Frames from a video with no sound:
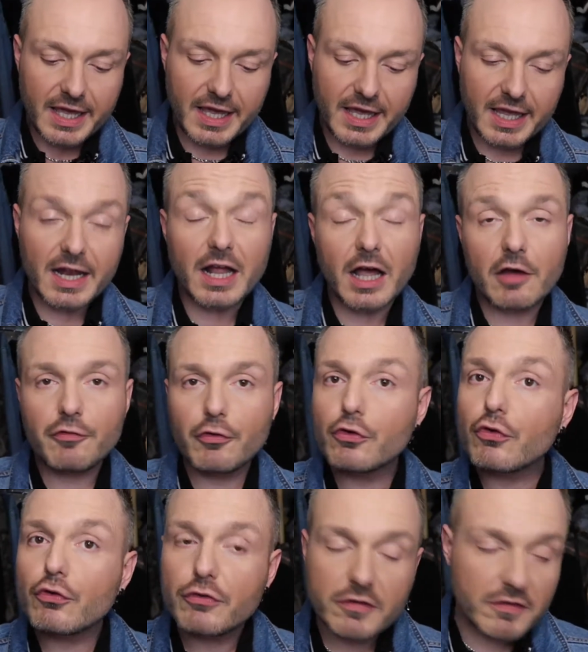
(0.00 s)
et la
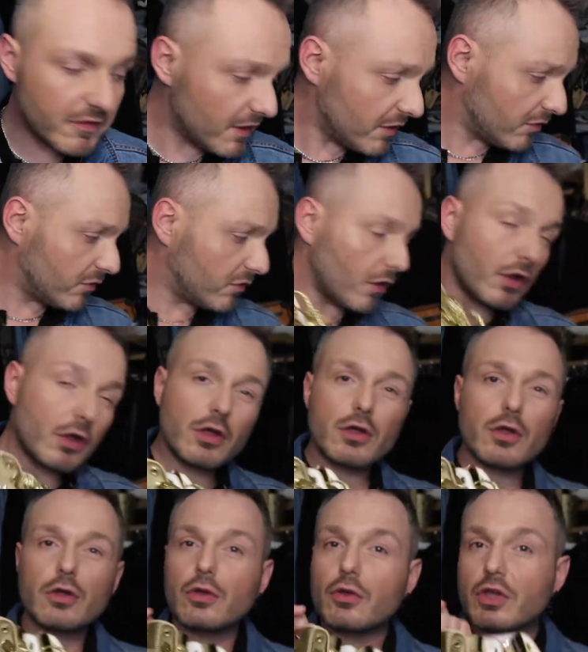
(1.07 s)
photo du site
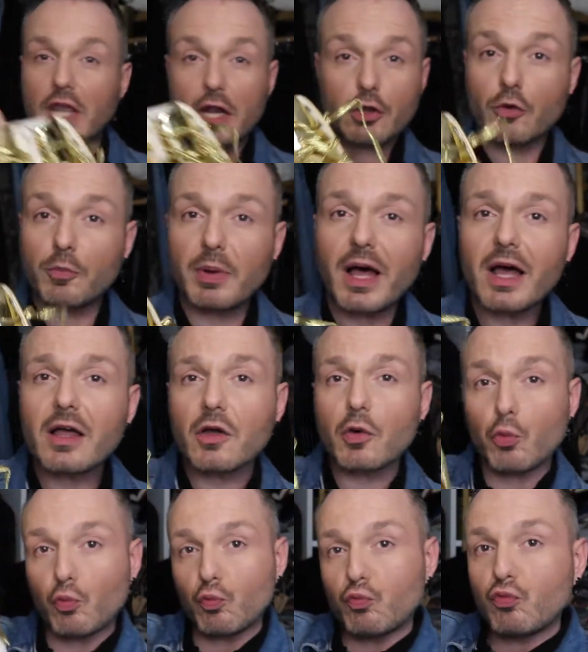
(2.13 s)
euh, quelque part.
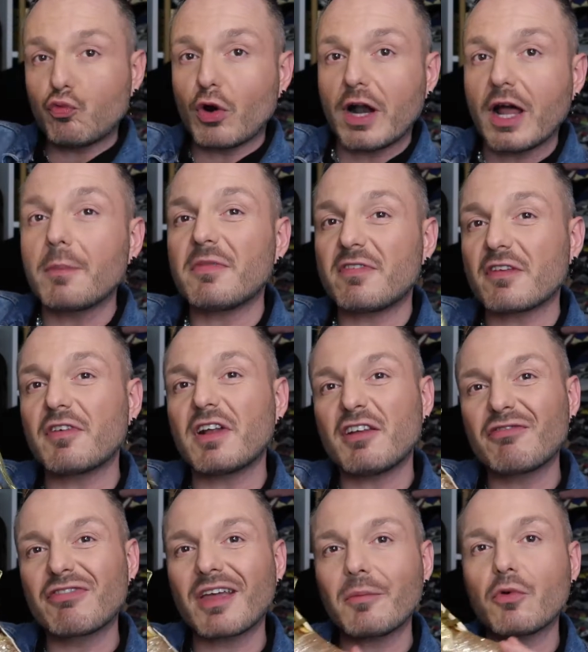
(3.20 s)
Voilà, mais ça
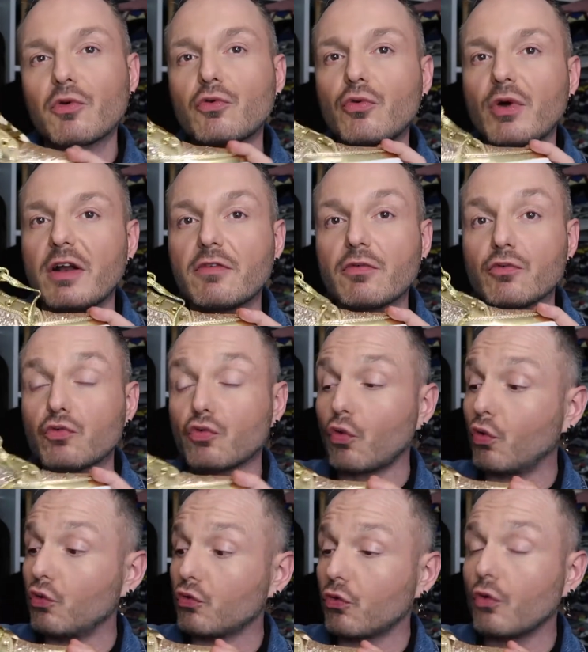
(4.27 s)
valait vraiment le coup. Elles sont
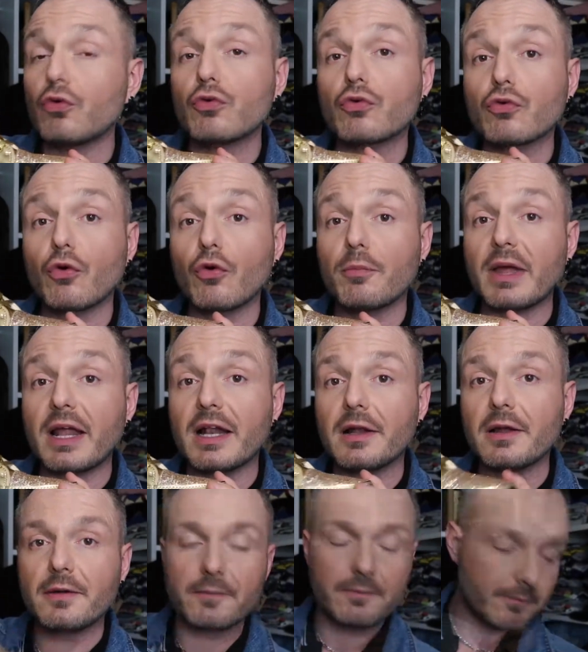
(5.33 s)
trop, trop, trop belles.